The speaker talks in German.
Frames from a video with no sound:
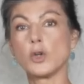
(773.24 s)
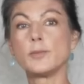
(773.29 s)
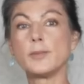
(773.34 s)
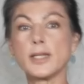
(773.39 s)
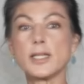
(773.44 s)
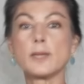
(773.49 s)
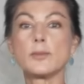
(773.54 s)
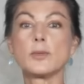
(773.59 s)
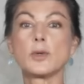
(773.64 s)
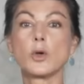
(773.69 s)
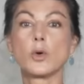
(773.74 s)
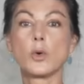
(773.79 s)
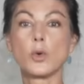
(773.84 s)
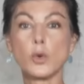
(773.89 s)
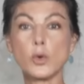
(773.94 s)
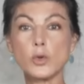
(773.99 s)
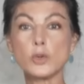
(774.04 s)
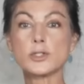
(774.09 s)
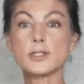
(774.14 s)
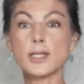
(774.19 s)
Und mit dem
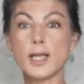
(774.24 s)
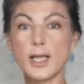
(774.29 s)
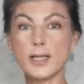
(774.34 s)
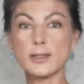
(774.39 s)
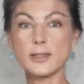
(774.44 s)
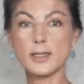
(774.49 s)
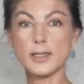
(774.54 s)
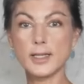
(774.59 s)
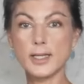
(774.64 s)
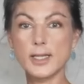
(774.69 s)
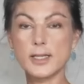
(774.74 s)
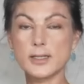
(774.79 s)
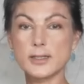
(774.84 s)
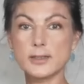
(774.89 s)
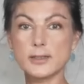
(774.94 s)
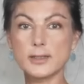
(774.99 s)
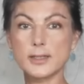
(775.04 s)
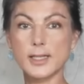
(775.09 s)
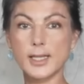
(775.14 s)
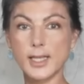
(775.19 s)
groß
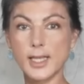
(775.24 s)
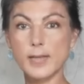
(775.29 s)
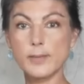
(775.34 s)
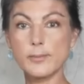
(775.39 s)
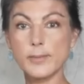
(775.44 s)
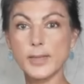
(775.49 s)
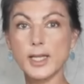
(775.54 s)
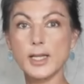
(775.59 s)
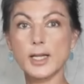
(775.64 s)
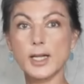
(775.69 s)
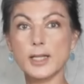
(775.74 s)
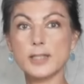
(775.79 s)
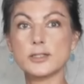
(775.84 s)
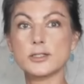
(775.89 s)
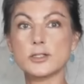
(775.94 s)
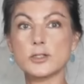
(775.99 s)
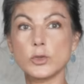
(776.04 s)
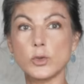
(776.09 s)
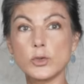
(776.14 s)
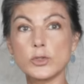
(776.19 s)
angelegten
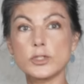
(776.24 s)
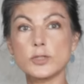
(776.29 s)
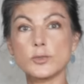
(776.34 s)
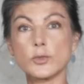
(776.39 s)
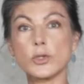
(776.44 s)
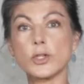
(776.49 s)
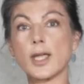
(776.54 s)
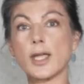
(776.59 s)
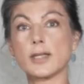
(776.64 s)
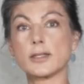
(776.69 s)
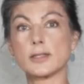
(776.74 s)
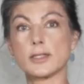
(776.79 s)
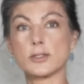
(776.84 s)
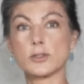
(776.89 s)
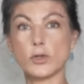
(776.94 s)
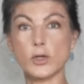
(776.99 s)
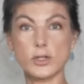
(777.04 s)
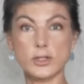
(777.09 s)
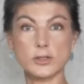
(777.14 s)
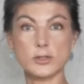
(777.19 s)
Remigrationsprojekt,
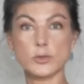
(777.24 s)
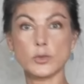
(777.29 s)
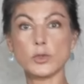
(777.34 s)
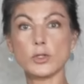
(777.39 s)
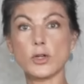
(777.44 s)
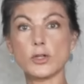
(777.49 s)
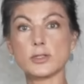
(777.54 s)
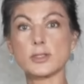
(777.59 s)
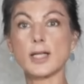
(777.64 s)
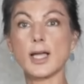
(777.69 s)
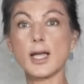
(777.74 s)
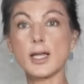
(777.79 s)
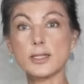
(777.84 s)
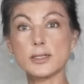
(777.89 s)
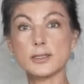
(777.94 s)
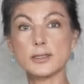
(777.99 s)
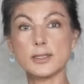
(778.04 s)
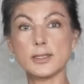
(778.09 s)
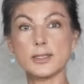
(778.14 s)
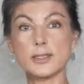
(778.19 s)
das Höcke
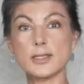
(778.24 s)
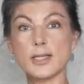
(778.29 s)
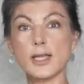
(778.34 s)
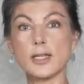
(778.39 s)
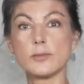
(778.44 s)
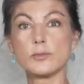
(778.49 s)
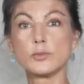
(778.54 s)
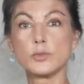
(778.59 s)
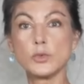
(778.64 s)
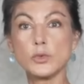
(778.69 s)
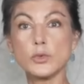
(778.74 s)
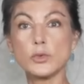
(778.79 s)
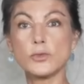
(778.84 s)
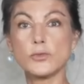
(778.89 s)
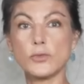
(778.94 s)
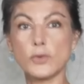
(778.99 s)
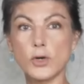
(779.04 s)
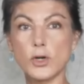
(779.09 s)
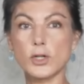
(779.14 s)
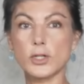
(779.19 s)
2018 in seinem Buch
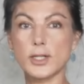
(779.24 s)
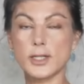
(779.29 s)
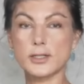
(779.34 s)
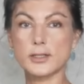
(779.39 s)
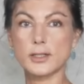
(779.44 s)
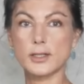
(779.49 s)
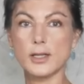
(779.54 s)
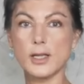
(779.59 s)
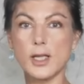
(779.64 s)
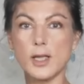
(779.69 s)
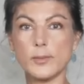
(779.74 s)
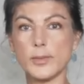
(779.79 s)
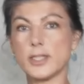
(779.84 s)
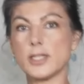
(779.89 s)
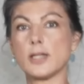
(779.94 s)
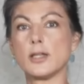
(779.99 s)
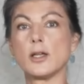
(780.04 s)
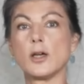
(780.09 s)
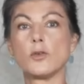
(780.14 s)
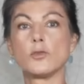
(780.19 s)
forderte, mit den